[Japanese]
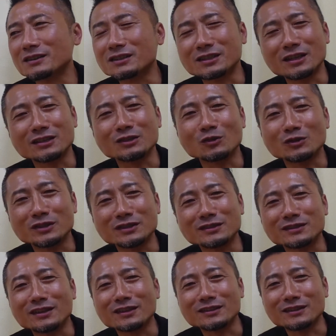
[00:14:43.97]
奇跡の
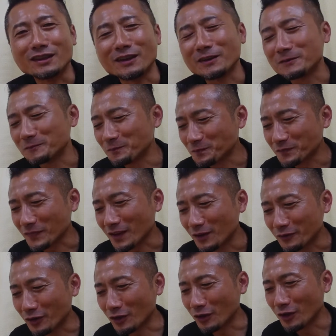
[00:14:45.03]
人生って
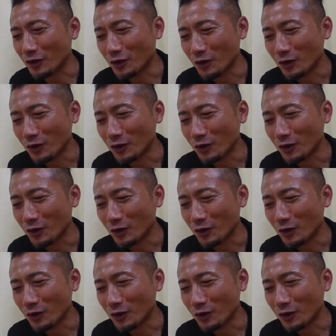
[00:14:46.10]
で